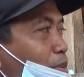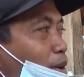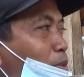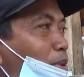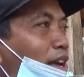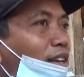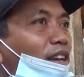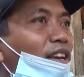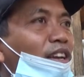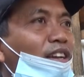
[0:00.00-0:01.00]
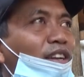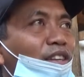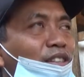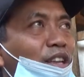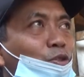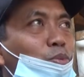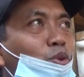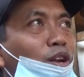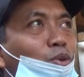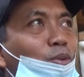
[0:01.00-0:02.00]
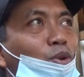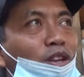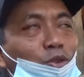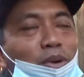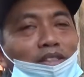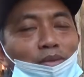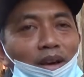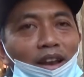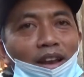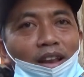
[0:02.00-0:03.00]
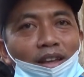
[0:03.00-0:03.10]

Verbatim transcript: baru melahirkan satu bulan dua bulan itu maksimal.